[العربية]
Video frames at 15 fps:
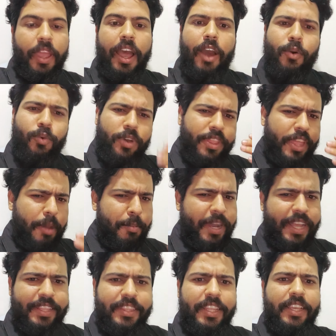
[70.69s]
او اذا ما
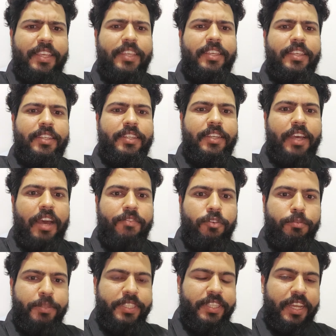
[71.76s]
عندك
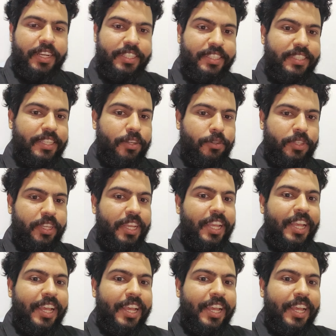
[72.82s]
افوميتر آه، شو تسوي